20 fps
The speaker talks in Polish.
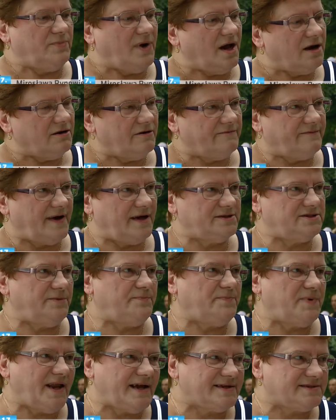
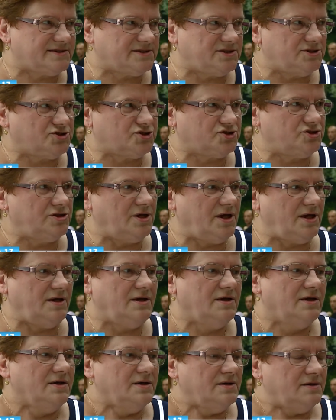malowanie, plastyczne,